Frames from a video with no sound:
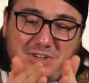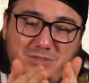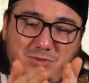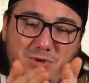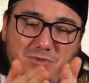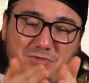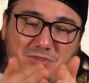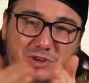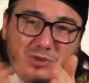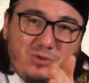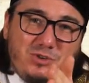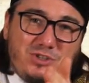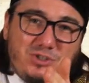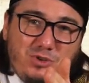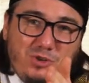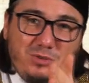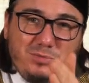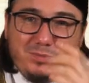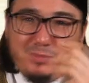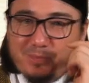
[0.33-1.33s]
возьмем второй
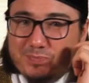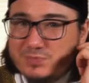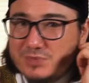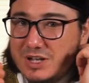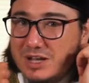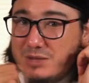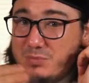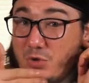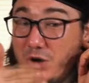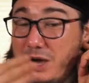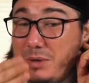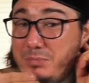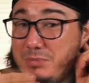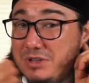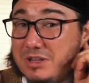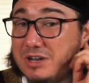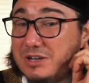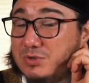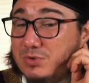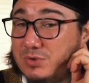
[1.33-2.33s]
столб э,
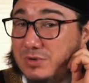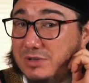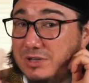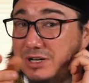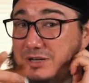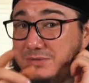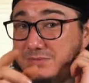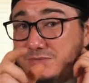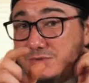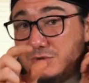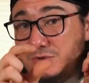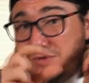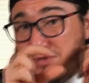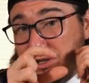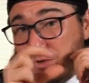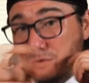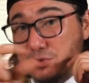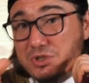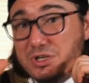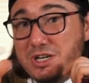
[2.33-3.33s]
Мухаммад Расулуллах, то есть
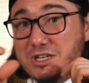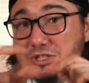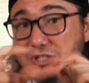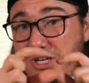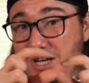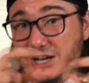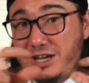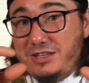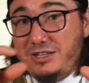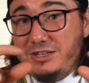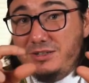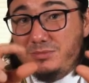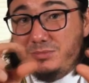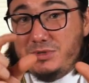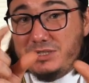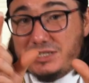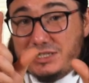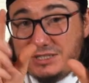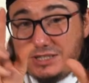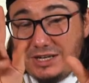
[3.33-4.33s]
вторую часть шахады.
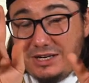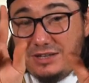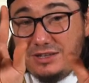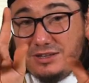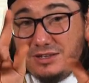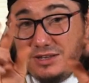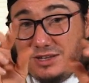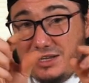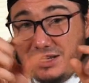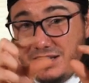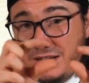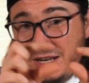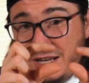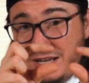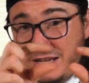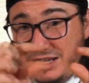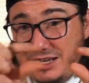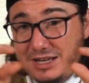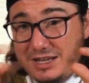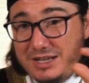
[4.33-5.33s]
Мы сказали
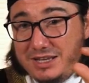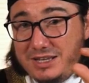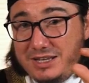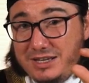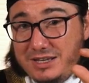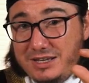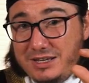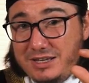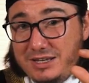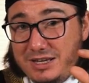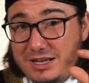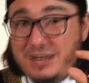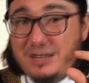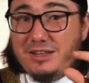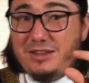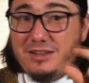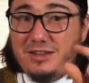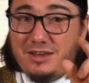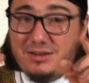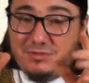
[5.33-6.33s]
«Ла Иляха
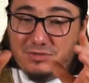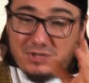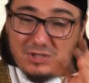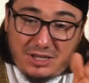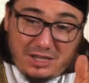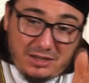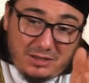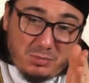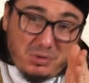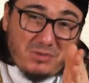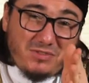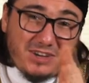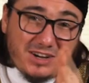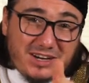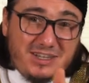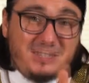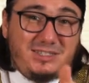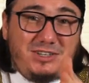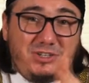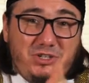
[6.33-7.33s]
Иллаллах». Вот это мы
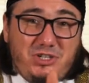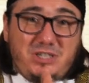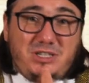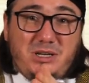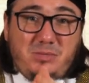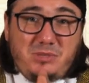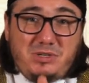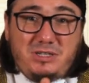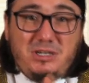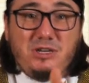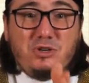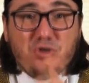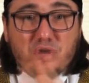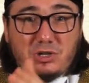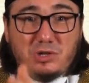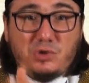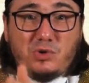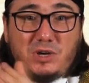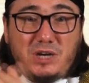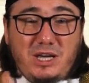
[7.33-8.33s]
вкратце сейчас объяснили,
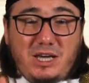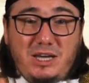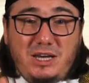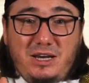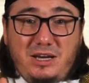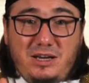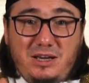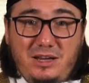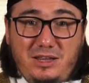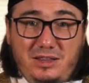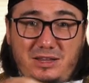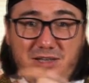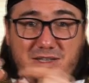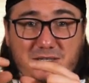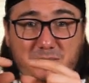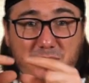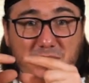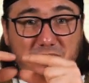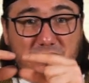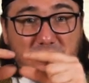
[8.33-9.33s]
что такое «Ла Иляха
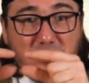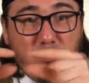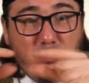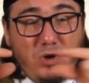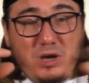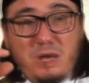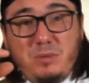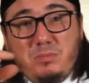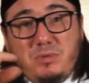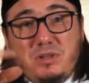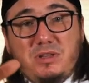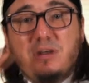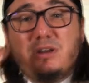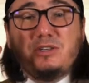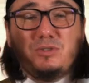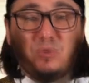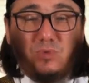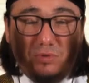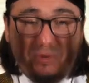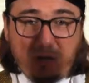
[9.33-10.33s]
Иллаллах». Теперь возьмем Мухаммад
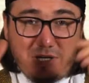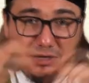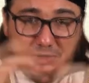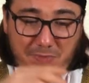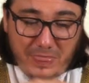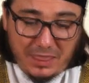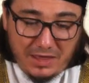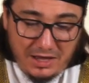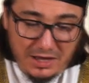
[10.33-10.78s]
Расулуллах.